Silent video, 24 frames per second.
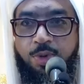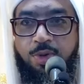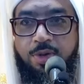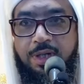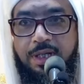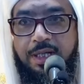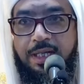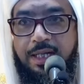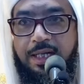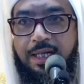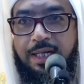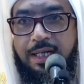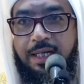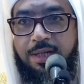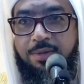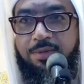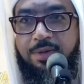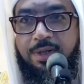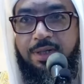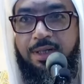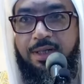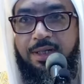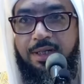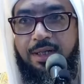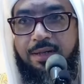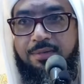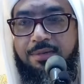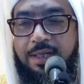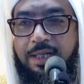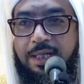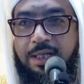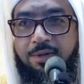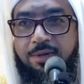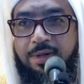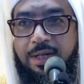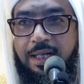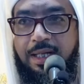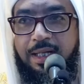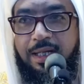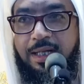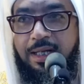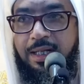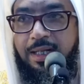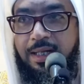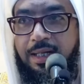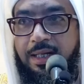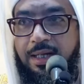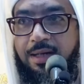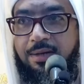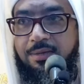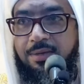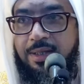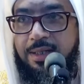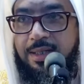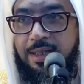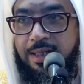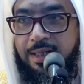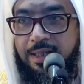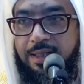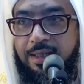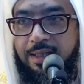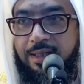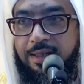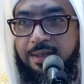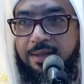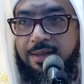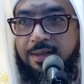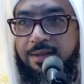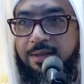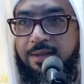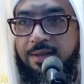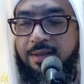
போடுகிற அளவிற்கு அவர்களுடைய நிலைகள் வந்திருக்கிறது